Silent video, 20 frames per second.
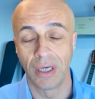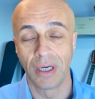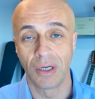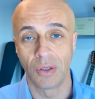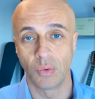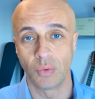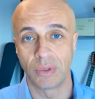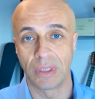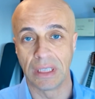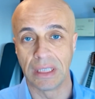
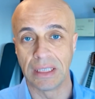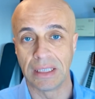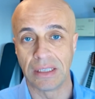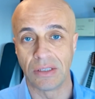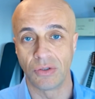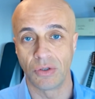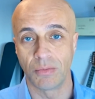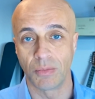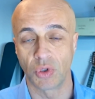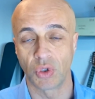l'utilizzo
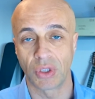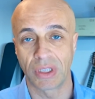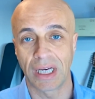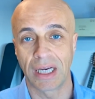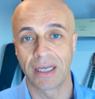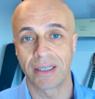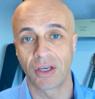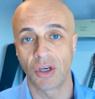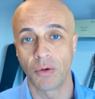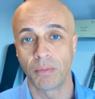in modo tale
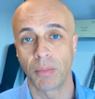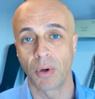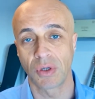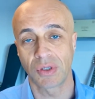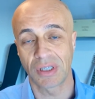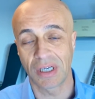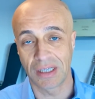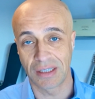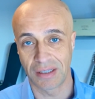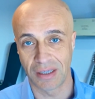che io
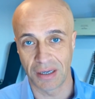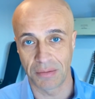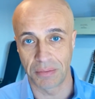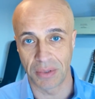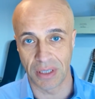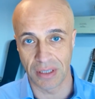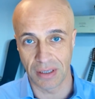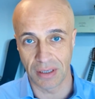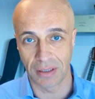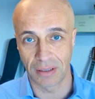possa essere
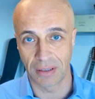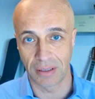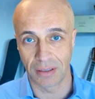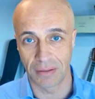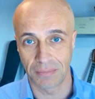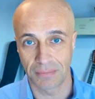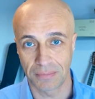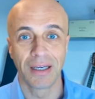presente.